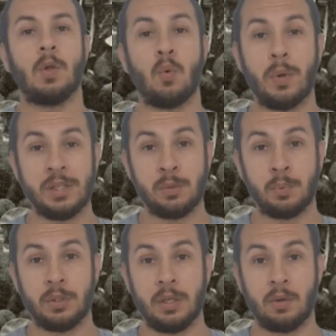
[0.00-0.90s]
Com este
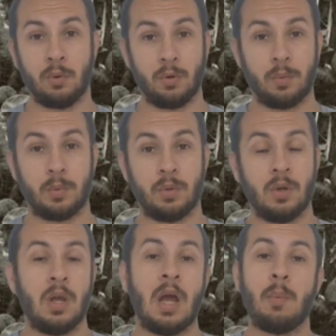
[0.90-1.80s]
poder econômico,
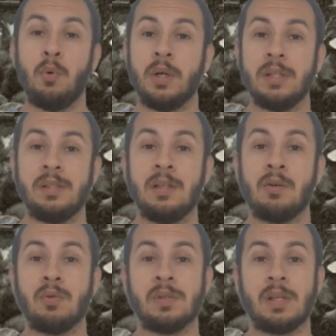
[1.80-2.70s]
a burguesia
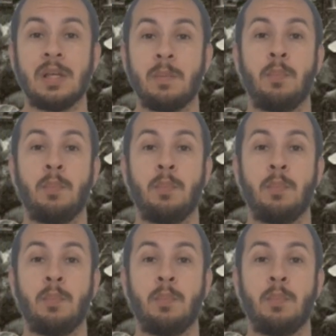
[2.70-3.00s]
consegue